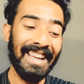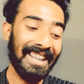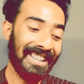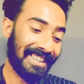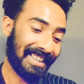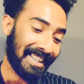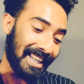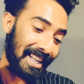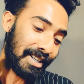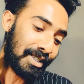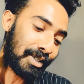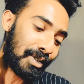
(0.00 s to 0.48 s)

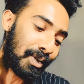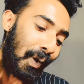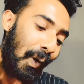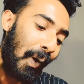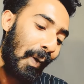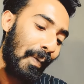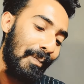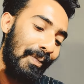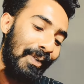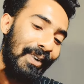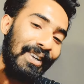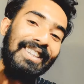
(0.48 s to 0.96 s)
সে
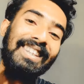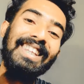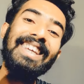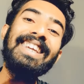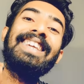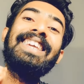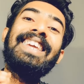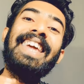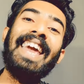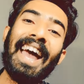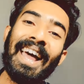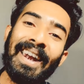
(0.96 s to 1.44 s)
স্বপ্নতে
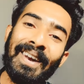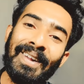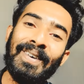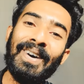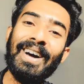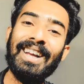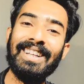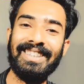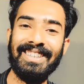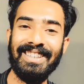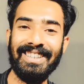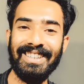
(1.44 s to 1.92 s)
কেন
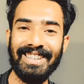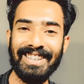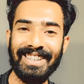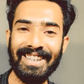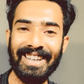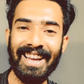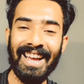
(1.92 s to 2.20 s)
আসেনি